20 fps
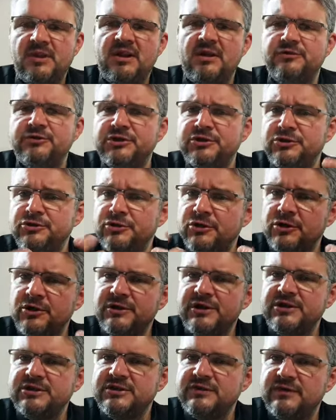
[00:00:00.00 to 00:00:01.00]
Wtedy
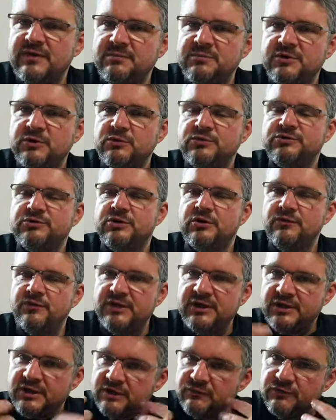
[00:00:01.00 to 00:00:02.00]
dokona się we mnie
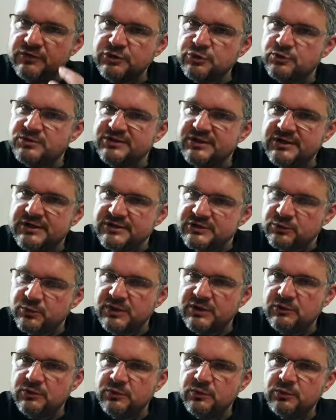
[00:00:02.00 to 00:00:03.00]
uzdrowienie, wyrzucenie
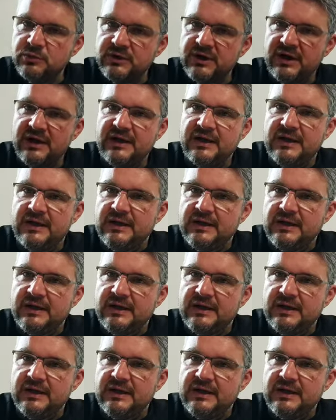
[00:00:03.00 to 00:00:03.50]
złego ducha.